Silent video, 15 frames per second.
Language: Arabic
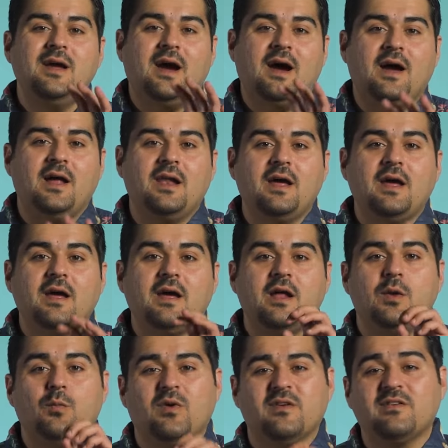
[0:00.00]
على
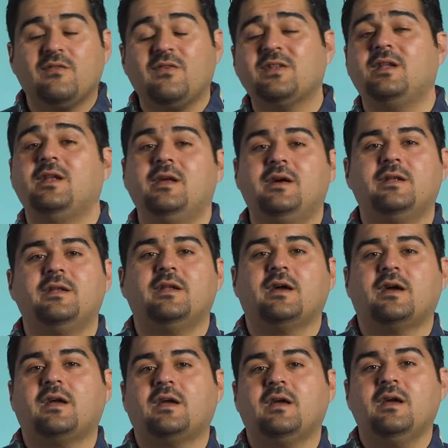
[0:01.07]
المواصفات اللي عندك
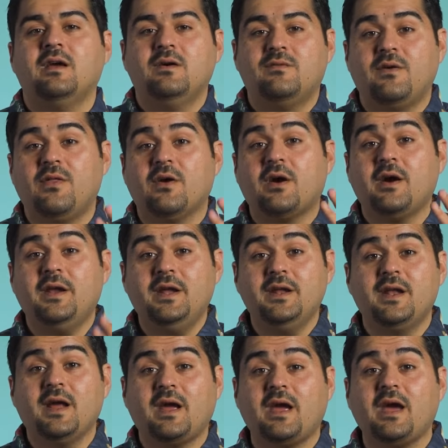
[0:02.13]
فاذا كان
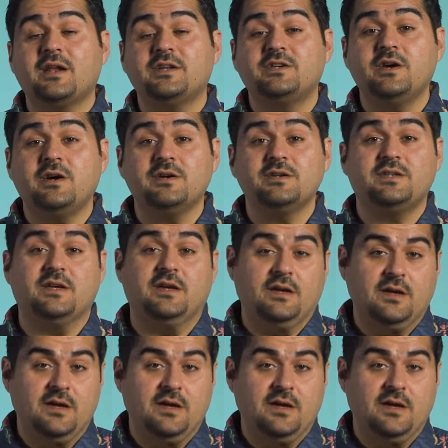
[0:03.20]
عندك كرت شاشه